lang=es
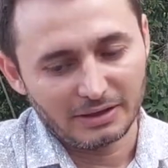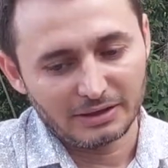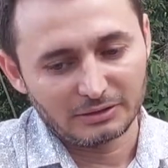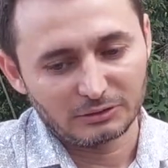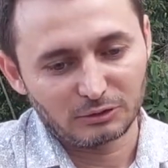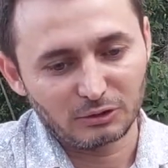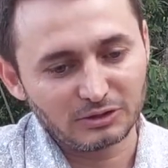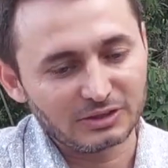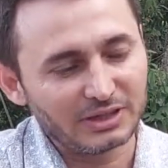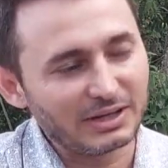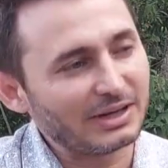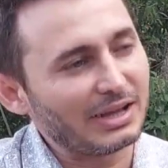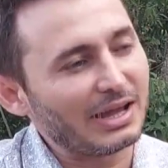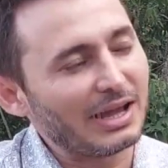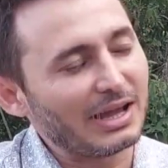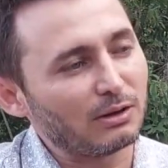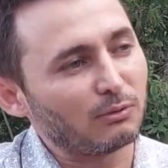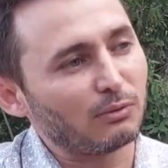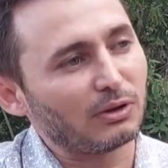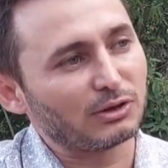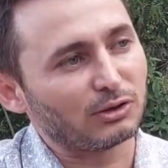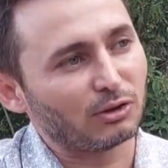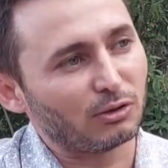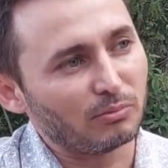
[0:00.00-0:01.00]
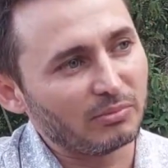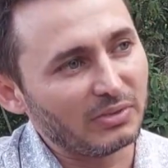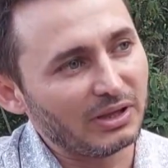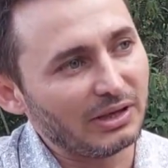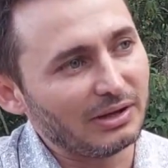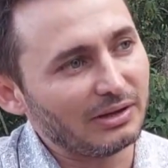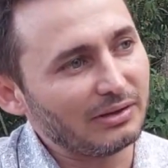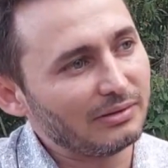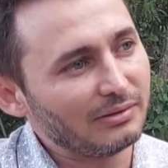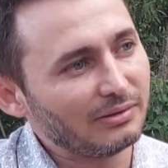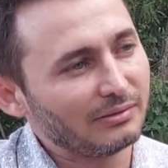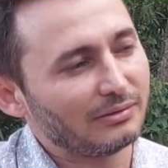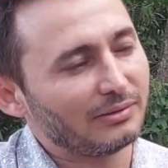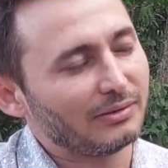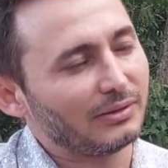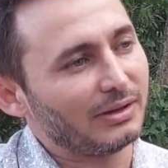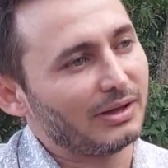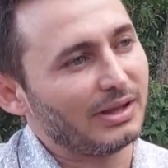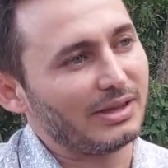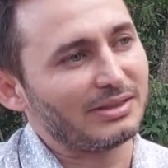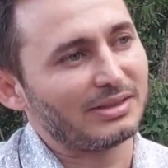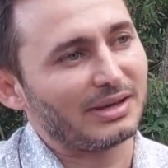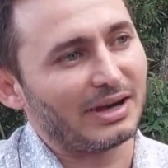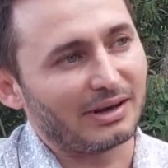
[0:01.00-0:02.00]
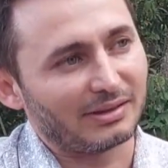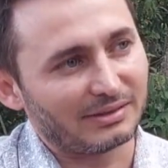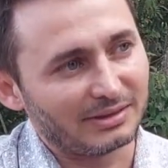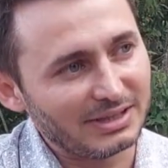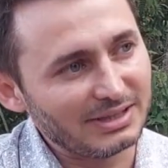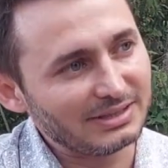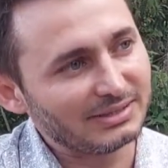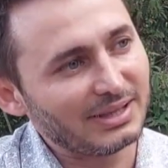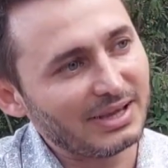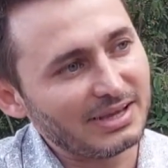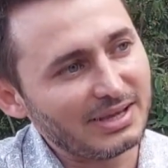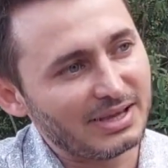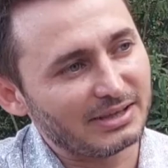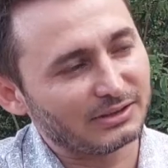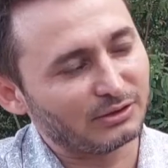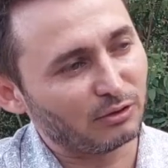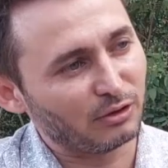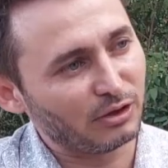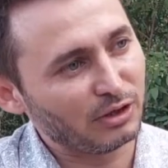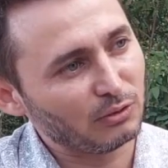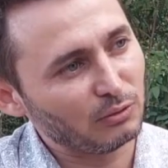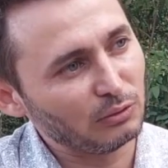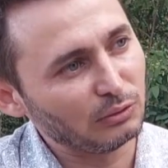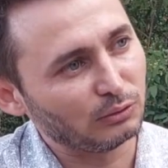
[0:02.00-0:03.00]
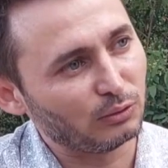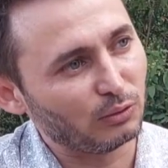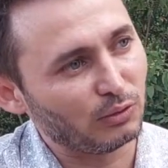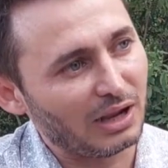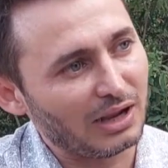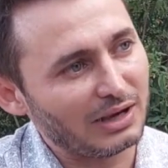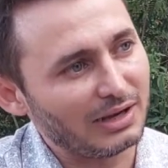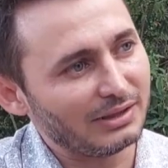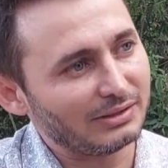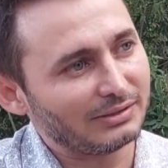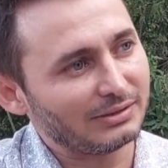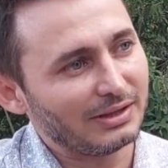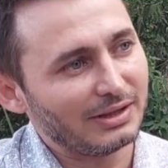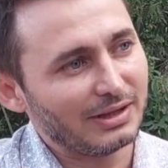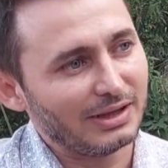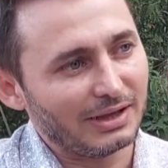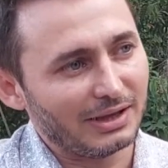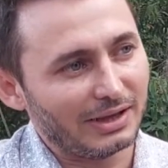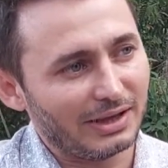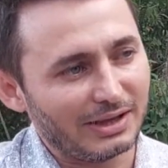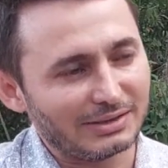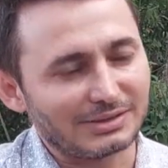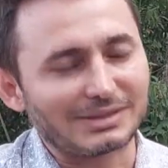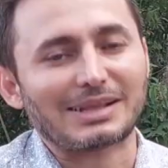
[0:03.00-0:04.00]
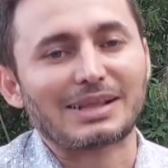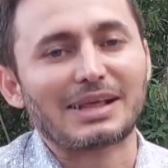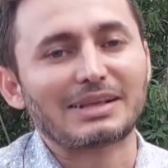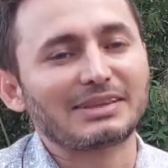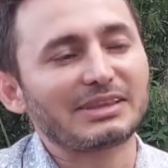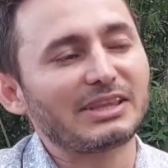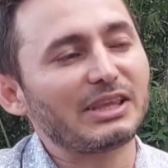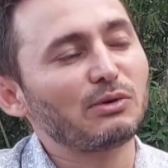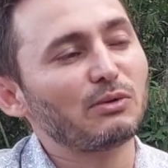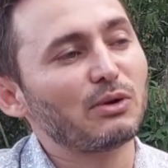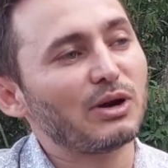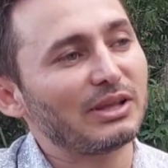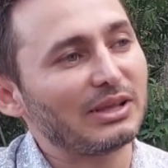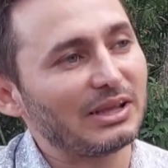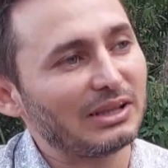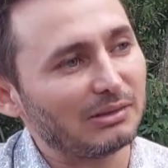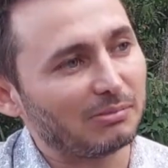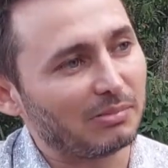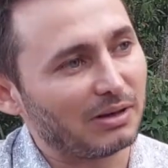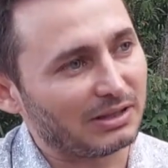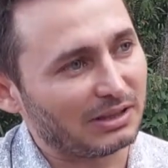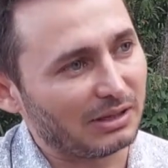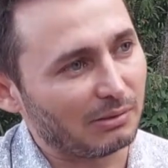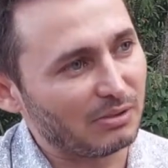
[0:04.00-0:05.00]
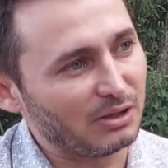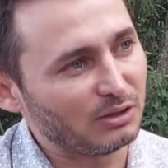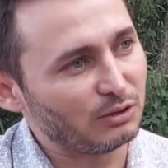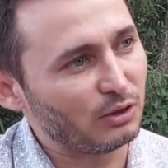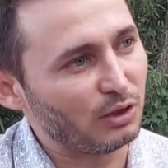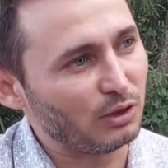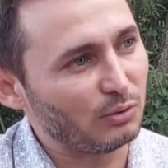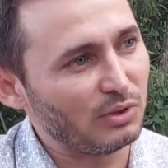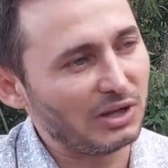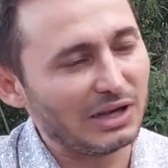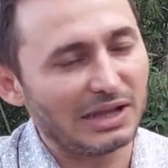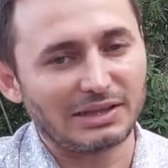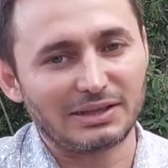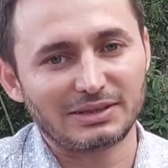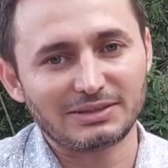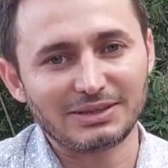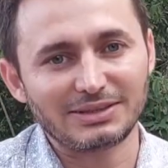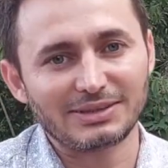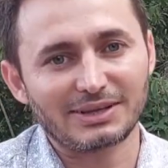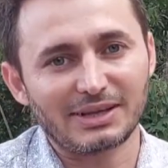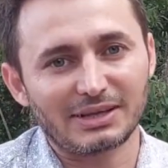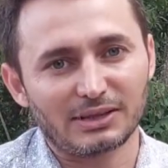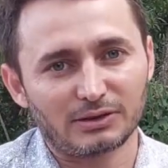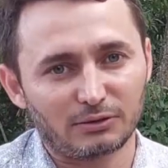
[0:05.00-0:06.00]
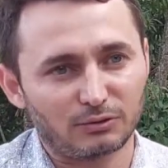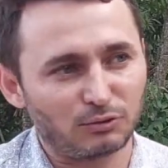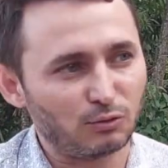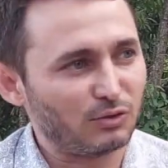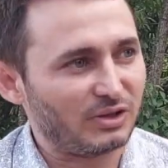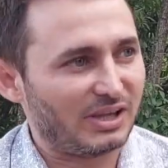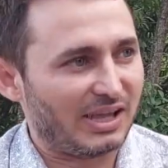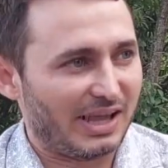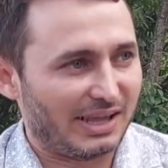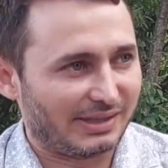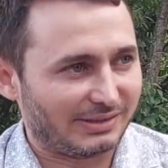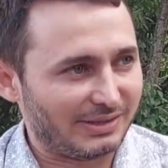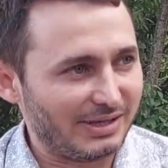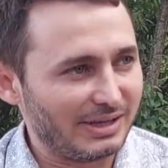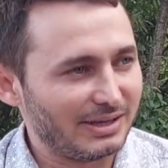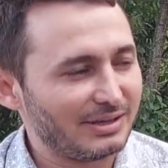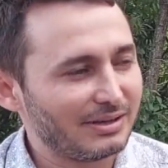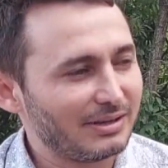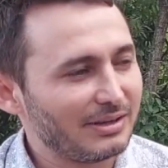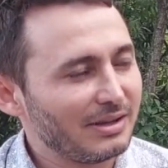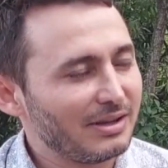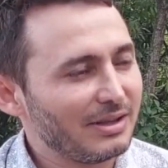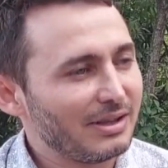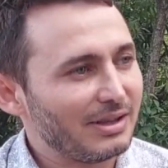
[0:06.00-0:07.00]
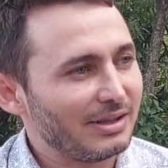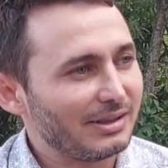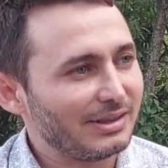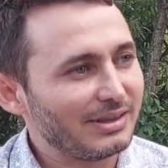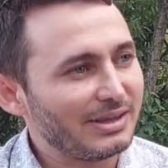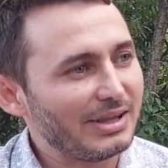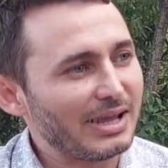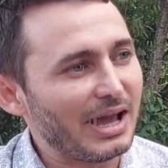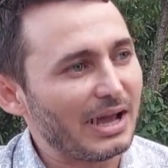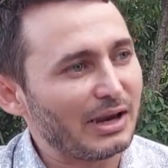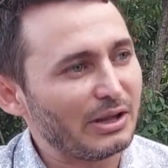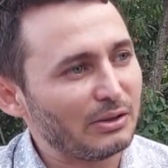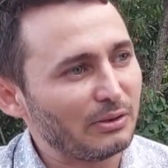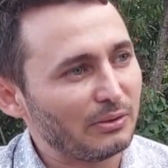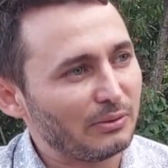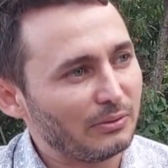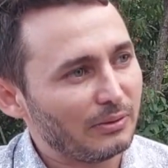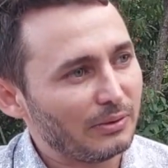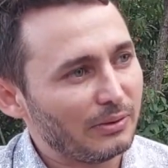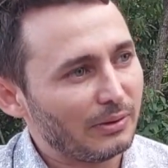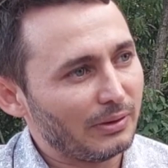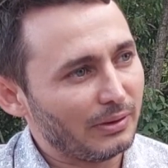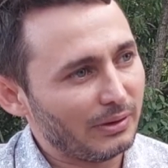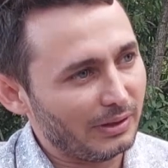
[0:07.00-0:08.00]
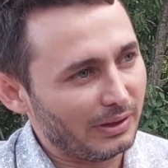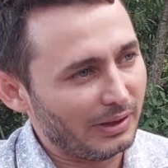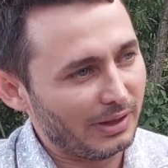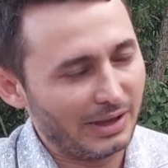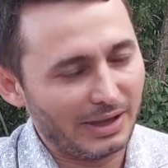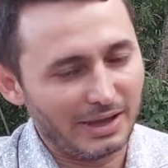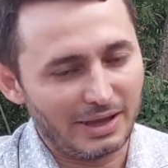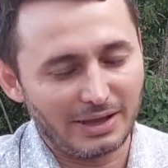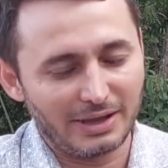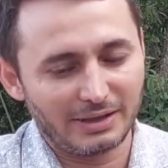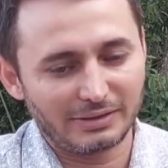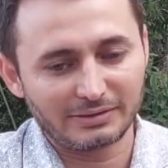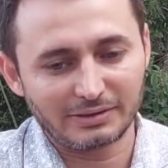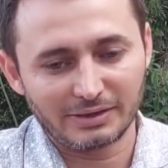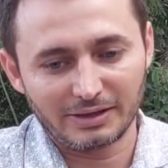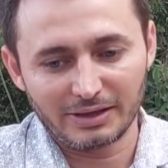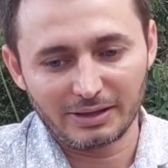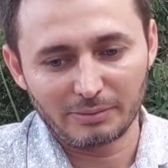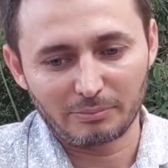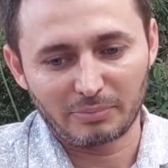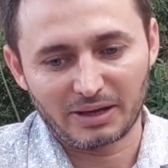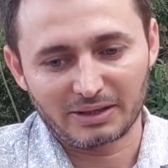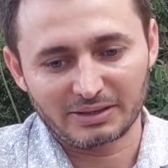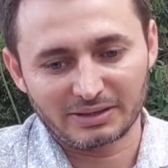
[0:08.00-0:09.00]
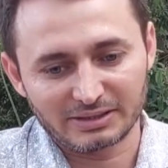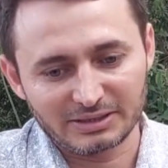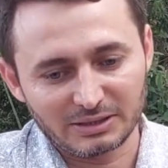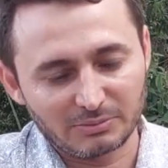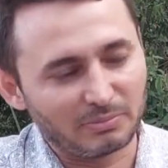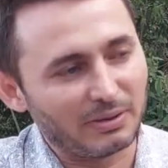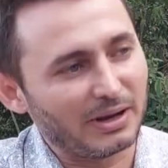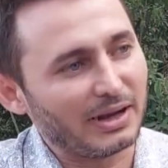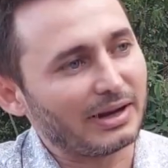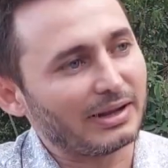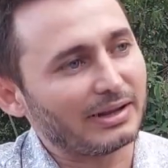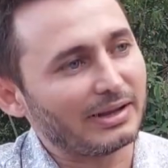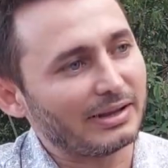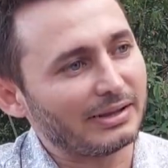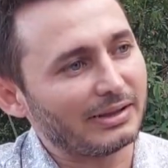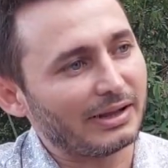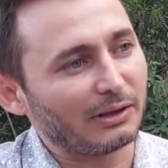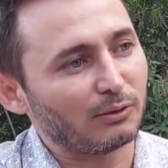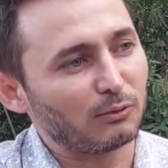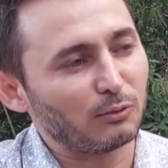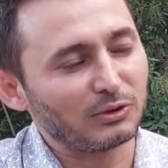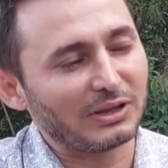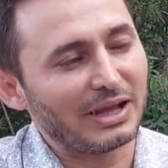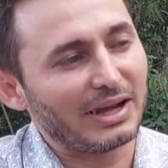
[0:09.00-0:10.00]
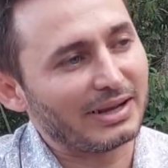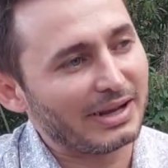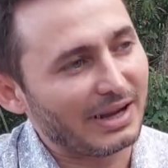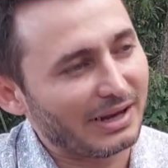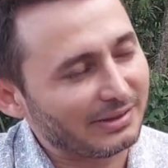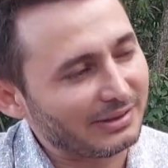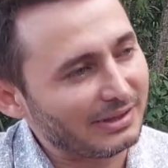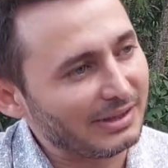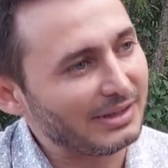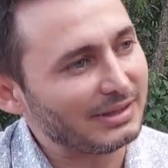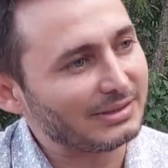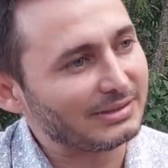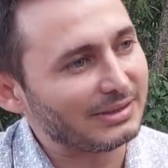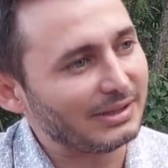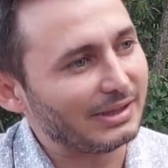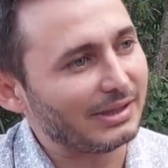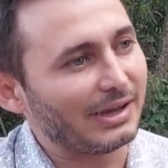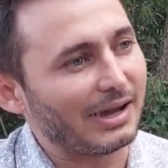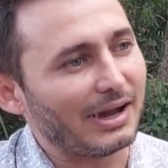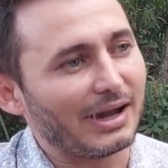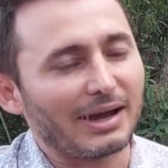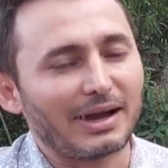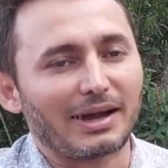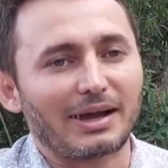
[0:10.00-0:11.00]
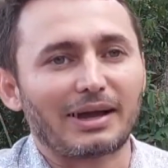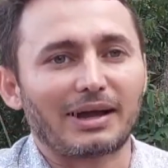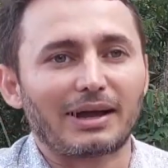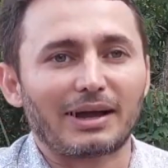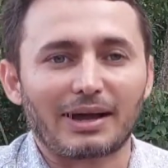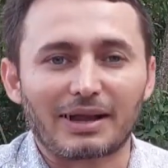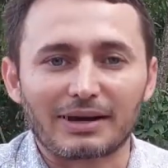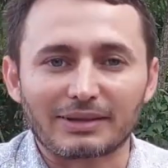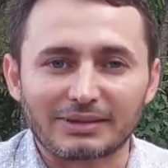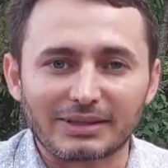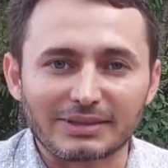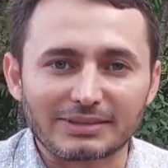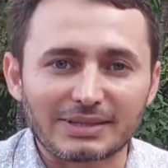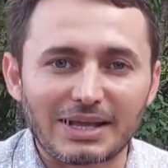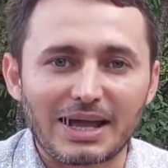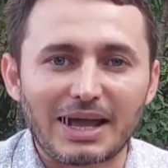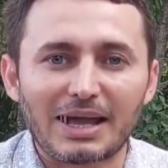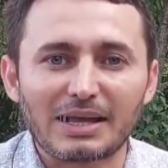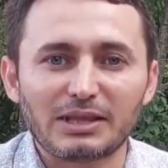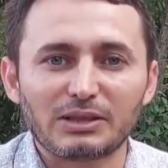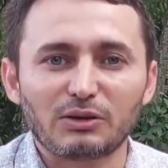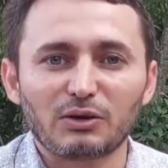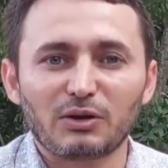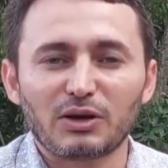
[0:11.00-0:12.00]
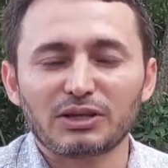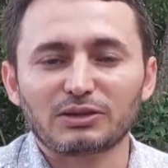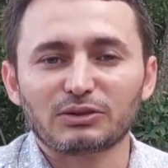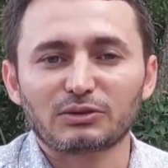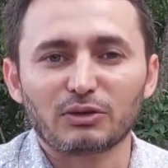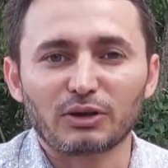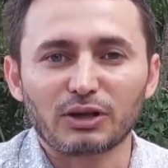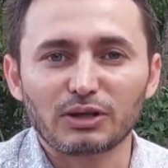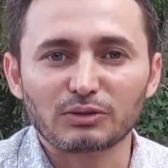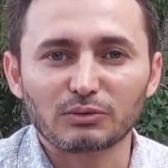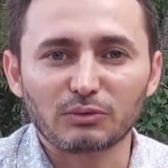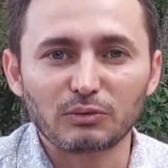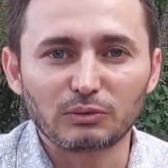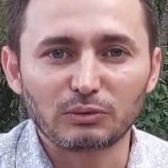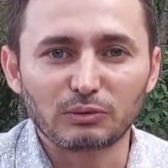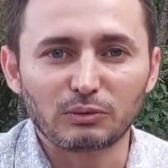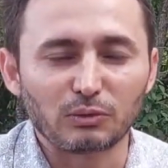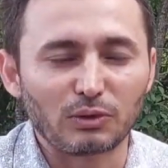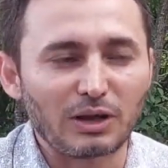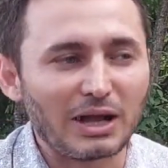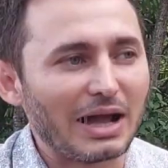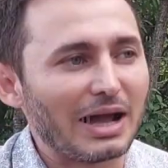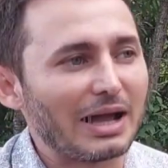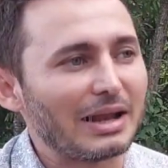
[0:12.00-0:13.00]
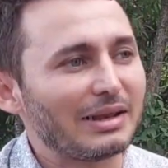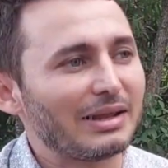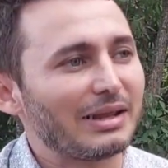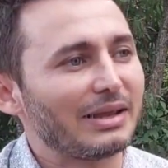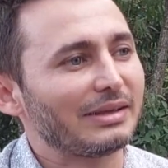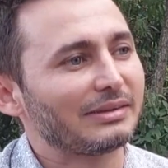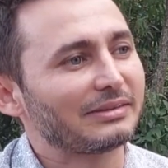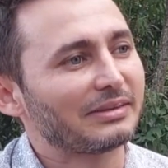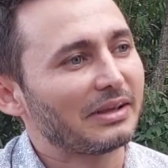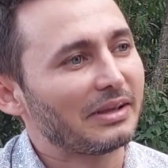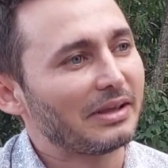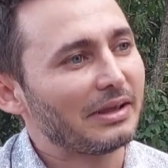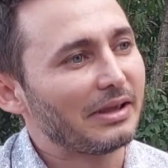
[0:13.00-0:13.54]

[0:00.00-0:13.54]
son cerca de 4.000 entre artistas y gestores culturales que están activos en el departamento del Huila, es decir, que su quehacer diario es eh, participar en algún área artística, artesanos, gestores culturales,